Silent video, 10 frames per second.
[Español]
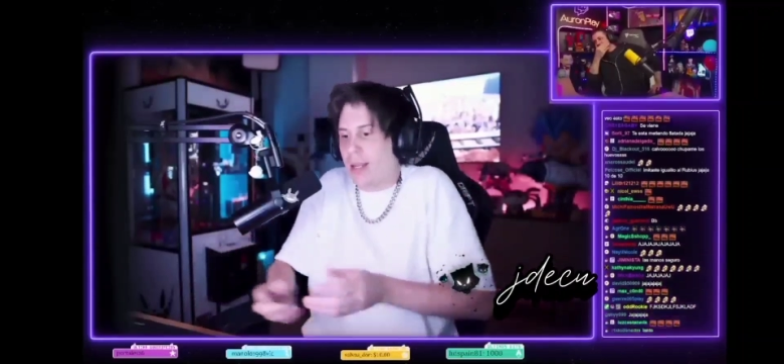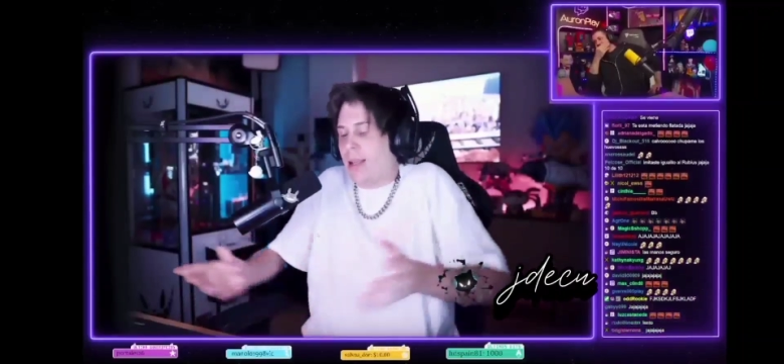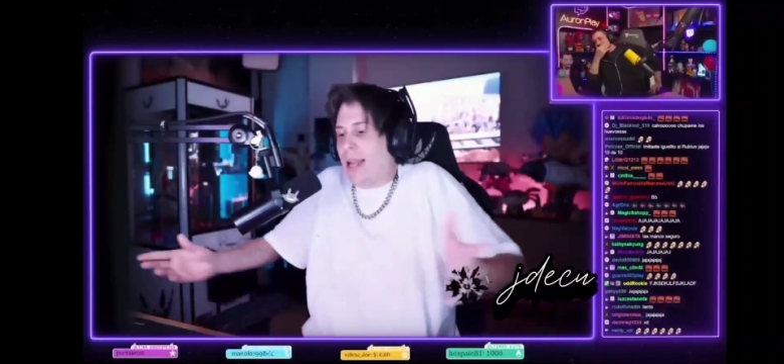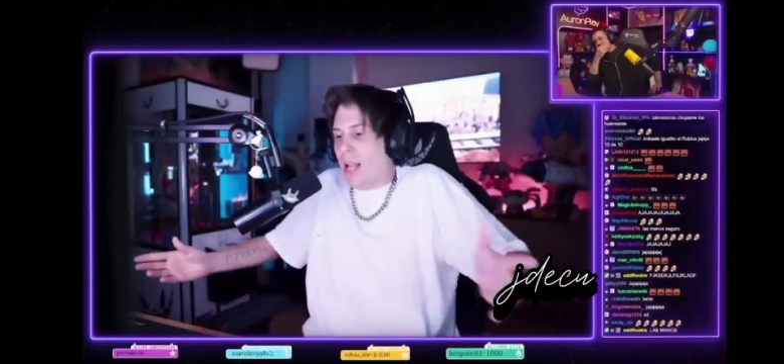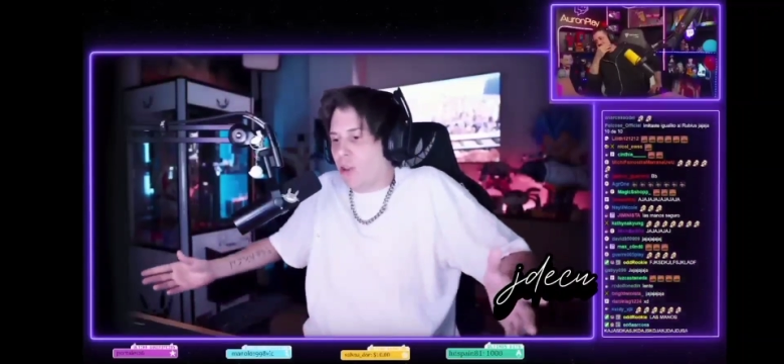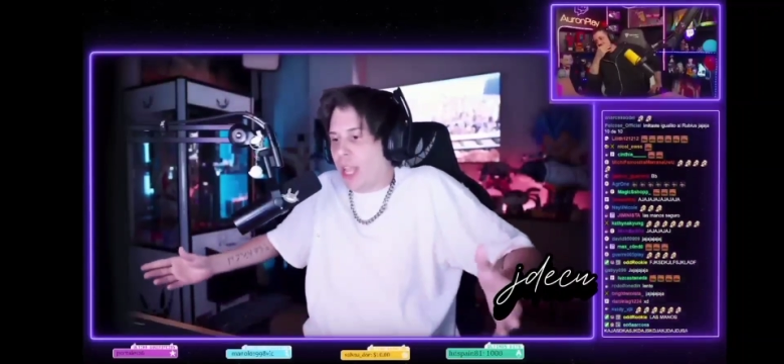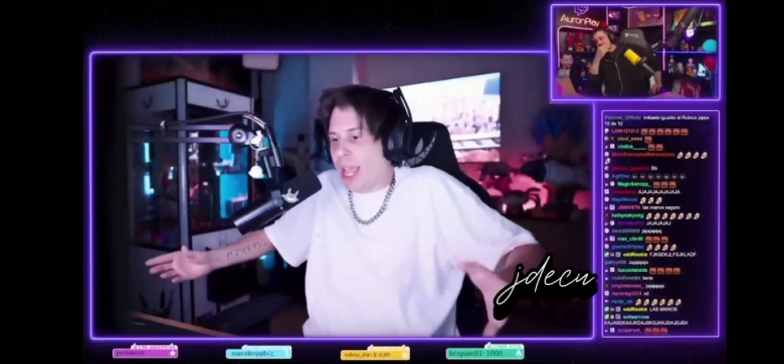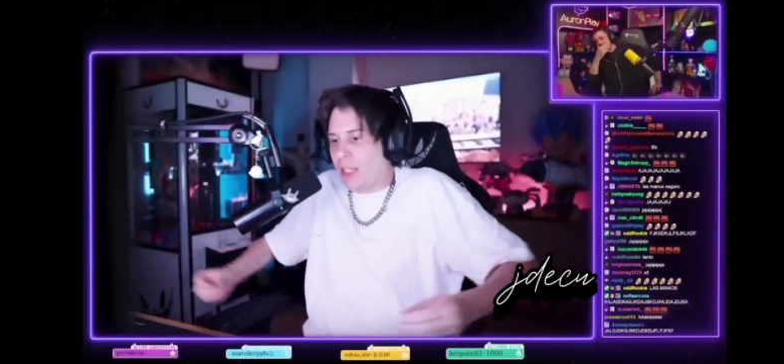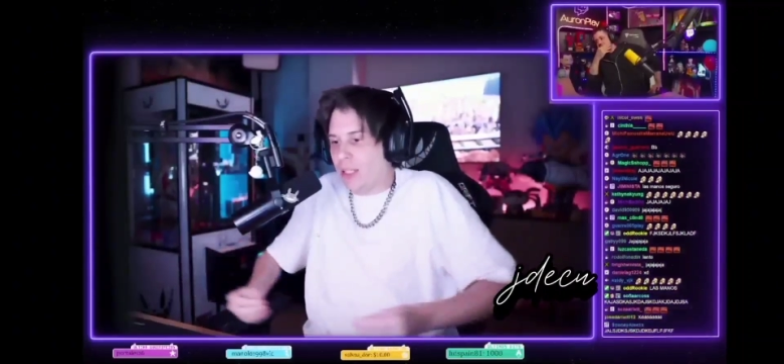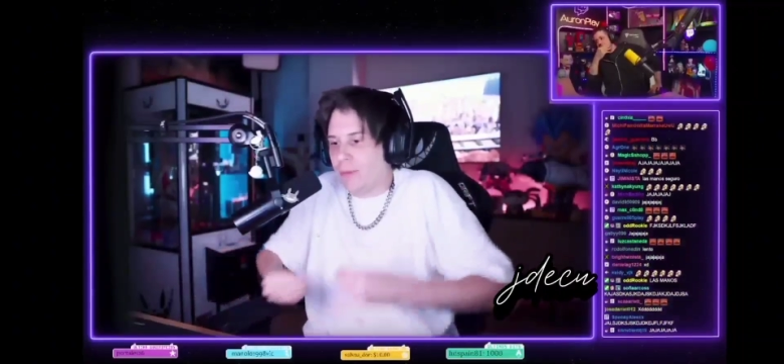La cosa
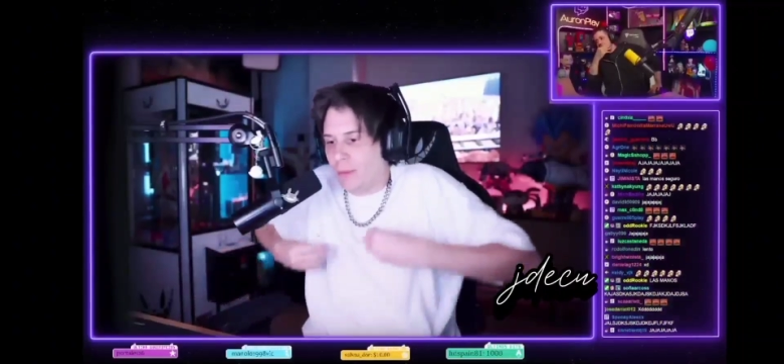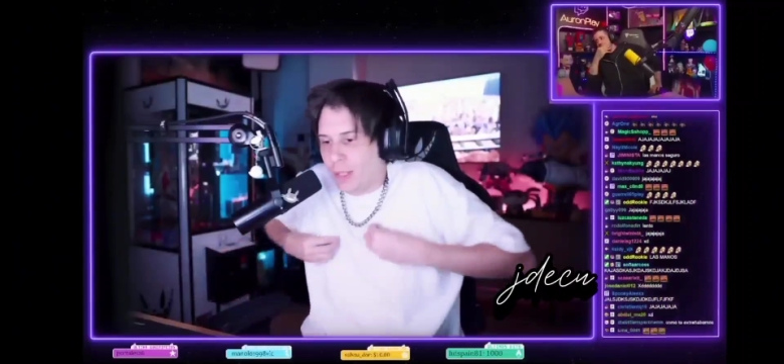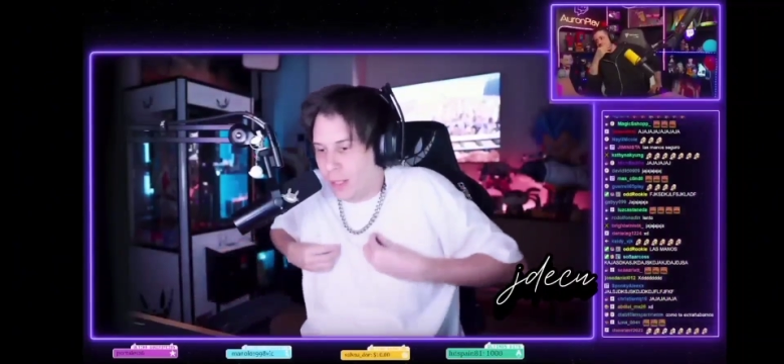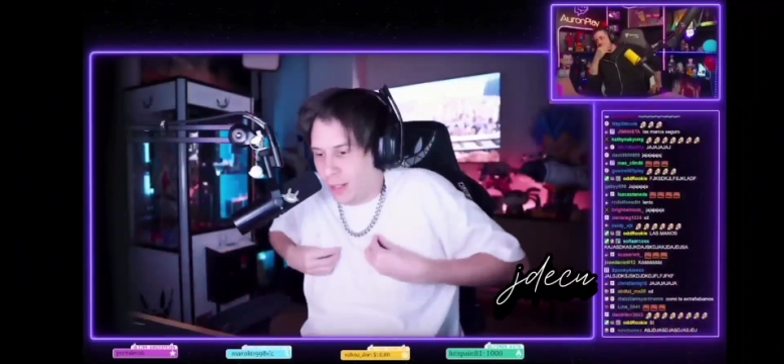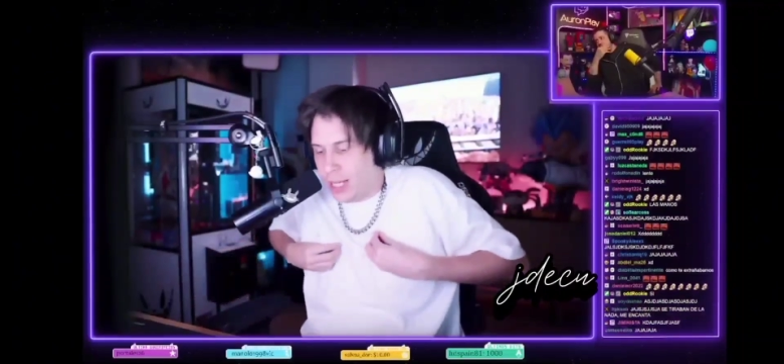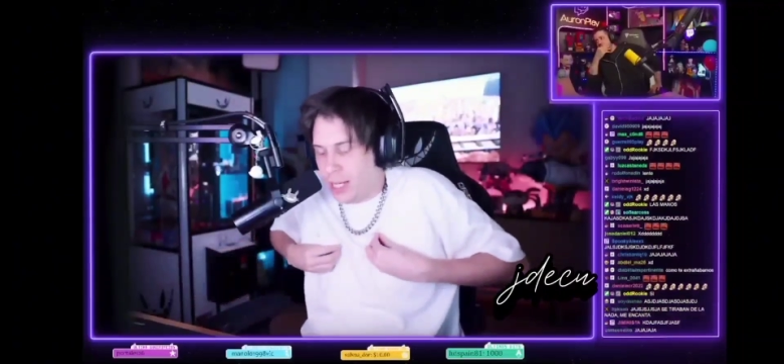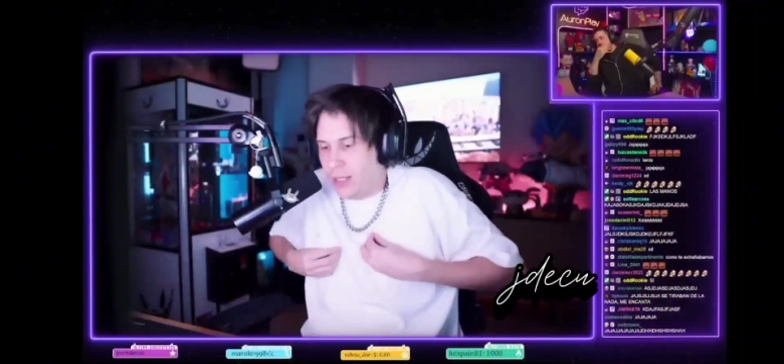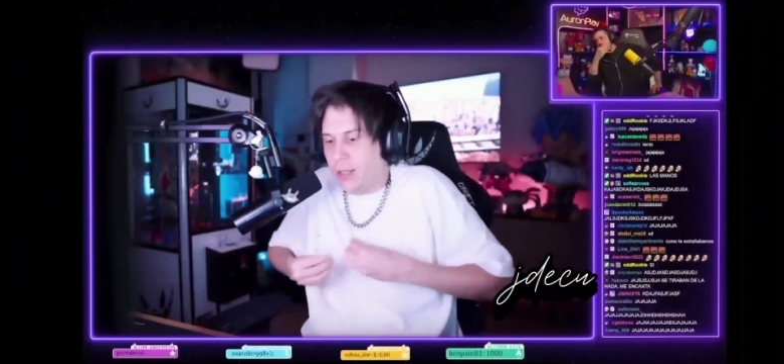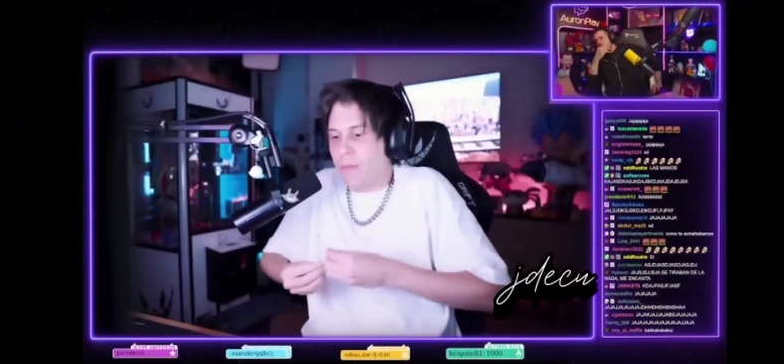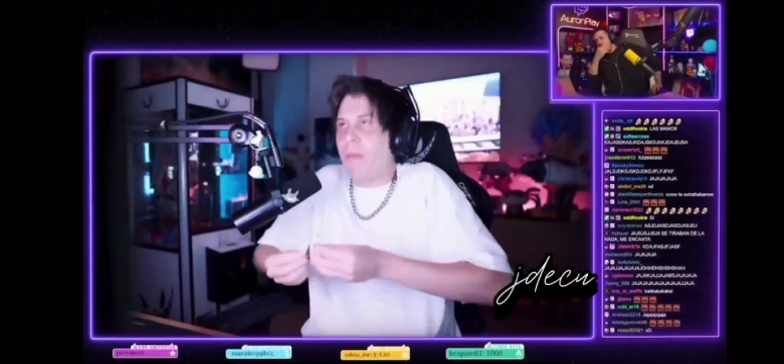es, sí,
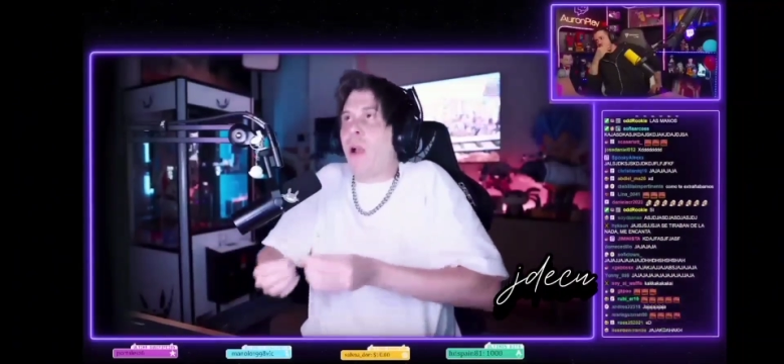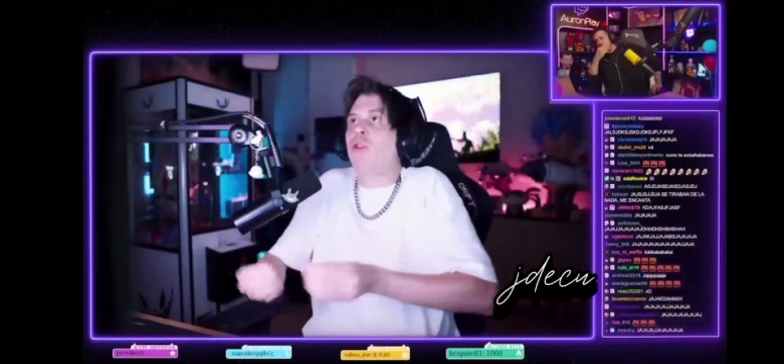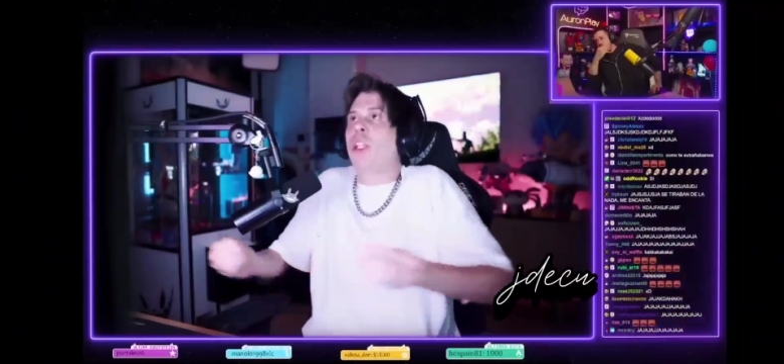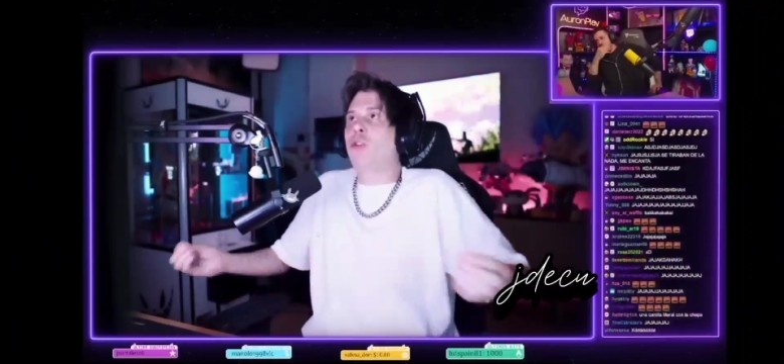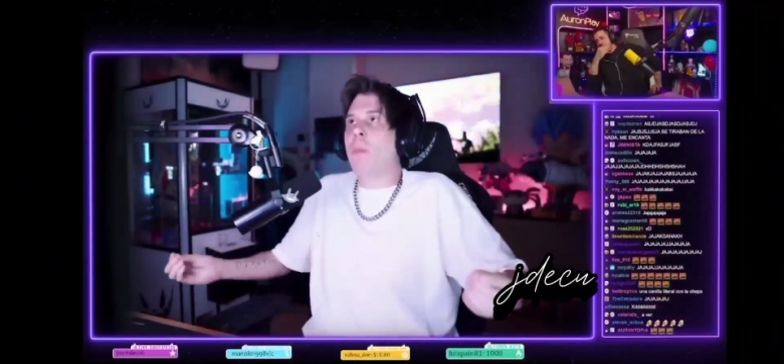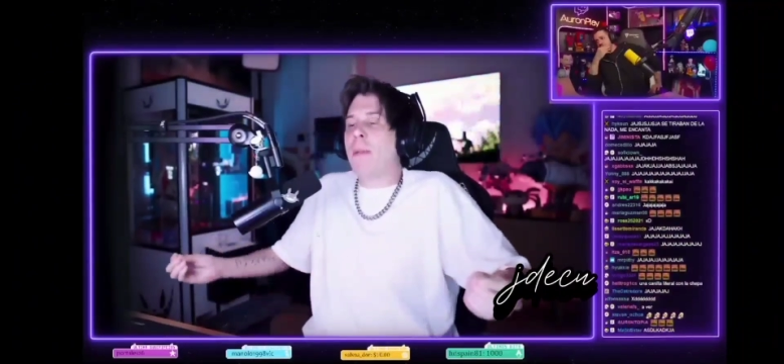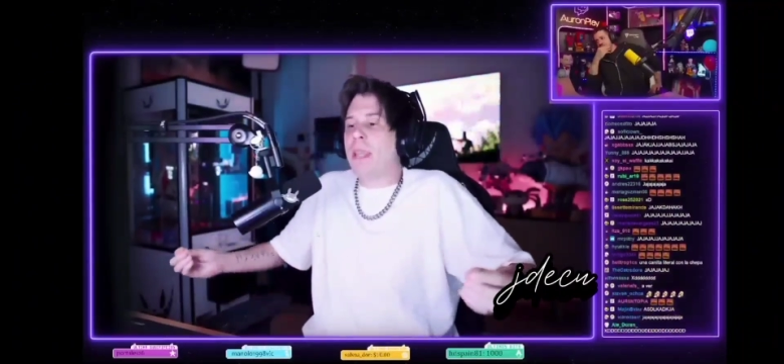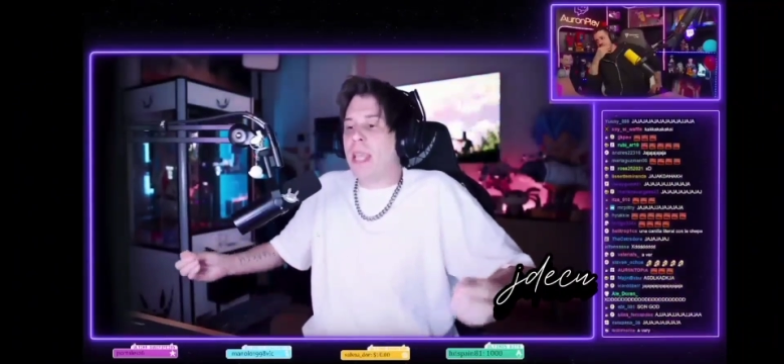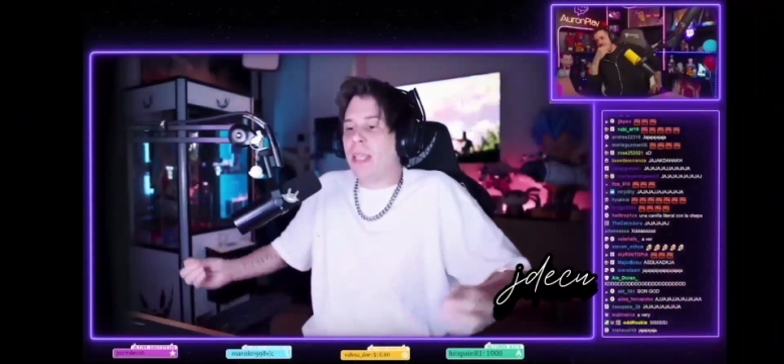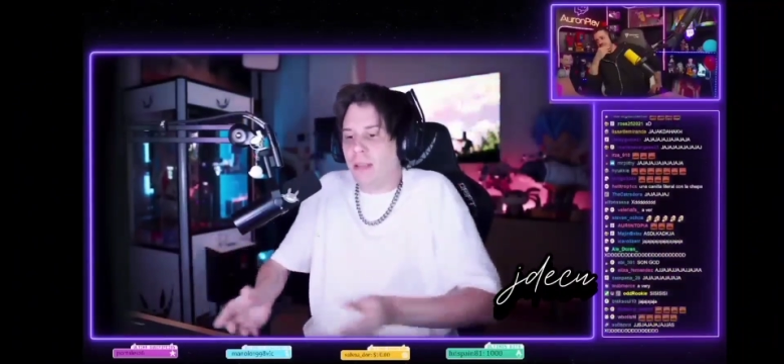me gusta chupar pies.